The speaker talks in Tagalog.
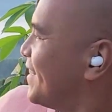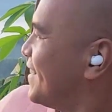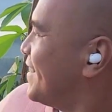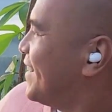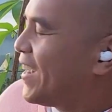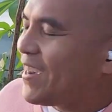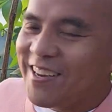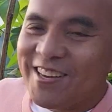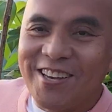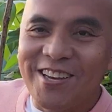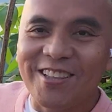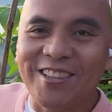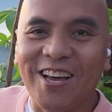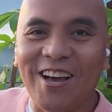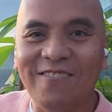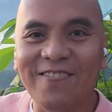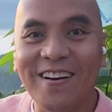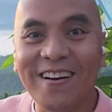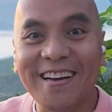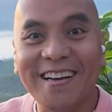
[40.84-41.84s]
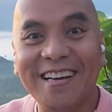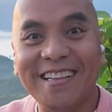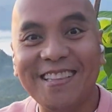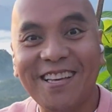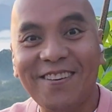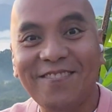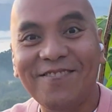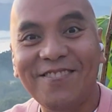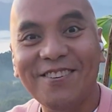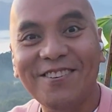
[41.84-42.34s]
Nakikita ba? Ganda
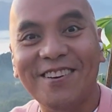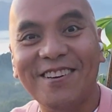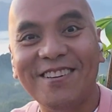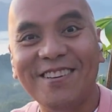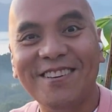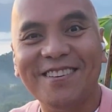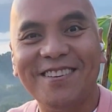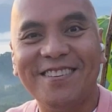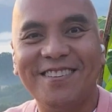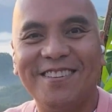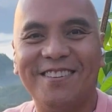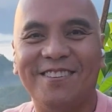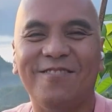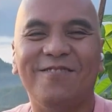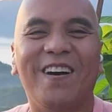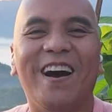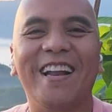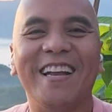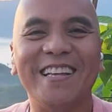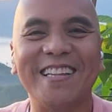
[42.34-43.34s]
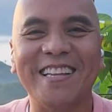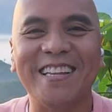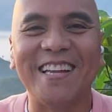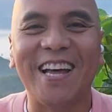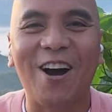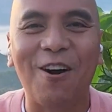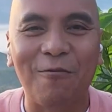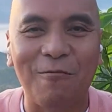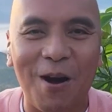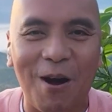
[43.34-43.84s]
yung view eh no? Di baling din
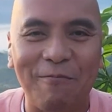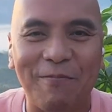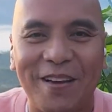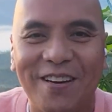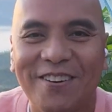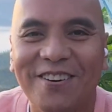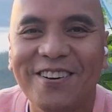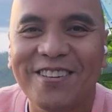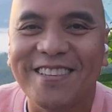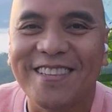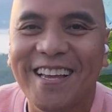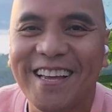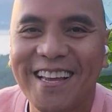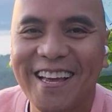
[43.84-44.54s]
ako mapanood.